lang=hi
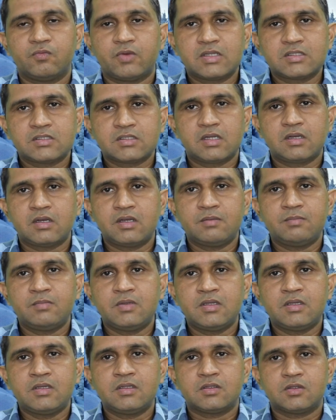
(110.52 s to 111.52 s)
वृष लगन
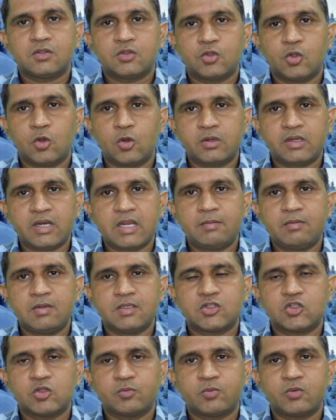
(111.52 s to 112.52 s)
में दो ग्रह
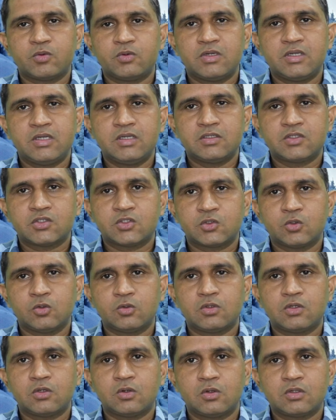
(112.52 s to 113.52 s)
महत्वपूर्ण हैं
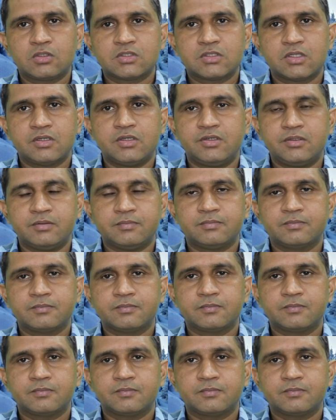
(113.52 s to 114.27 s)
शुक्र और शनि